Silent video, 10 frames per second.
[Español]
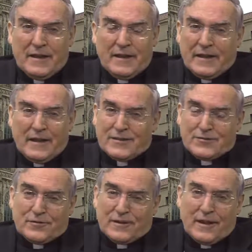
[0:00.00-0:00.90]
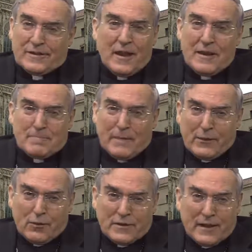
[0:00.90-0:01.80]
en aquella sociedad
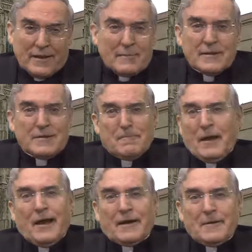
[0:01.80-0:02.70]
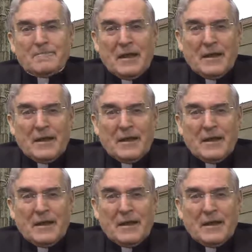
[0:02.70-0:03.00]
mayoritariamente pagana,